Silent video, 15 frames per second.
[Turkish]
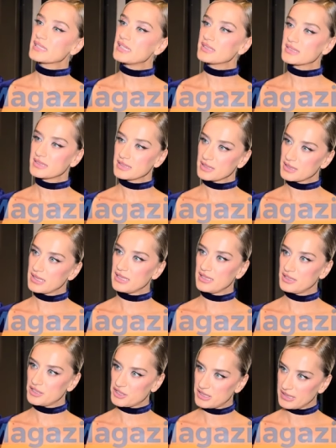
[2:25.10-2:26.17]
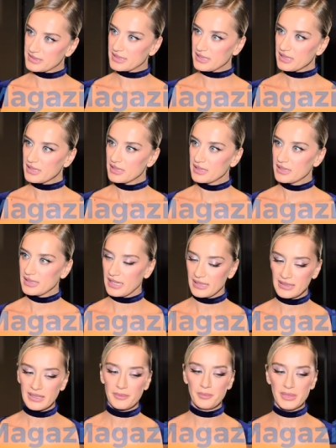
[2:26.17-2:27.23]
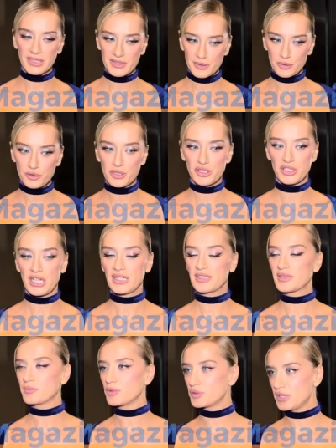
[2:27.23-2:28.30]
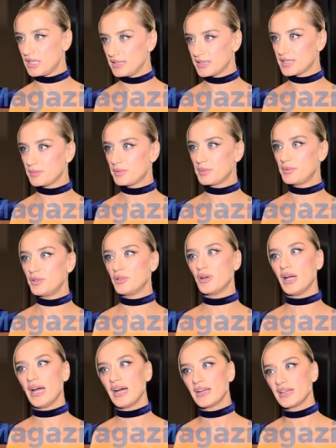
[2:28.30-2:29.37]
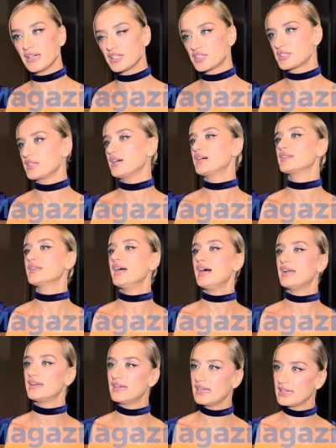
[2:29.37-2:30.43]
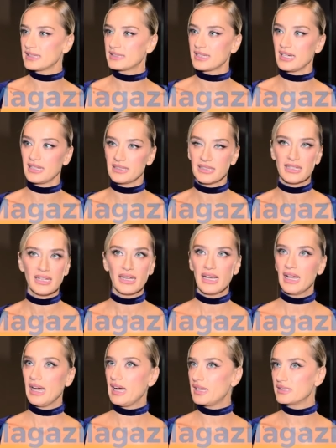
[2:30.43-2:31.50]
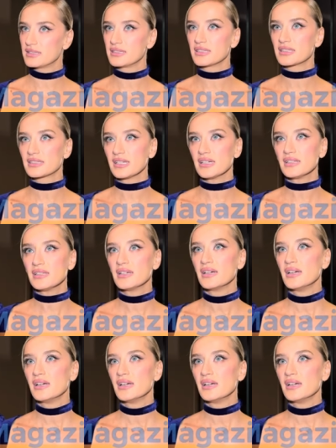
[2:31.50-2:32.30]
aslında genişledi yani bir sürü kişi artık modellik yapabiliyor. Her yaştan, her renkten, her ırktan.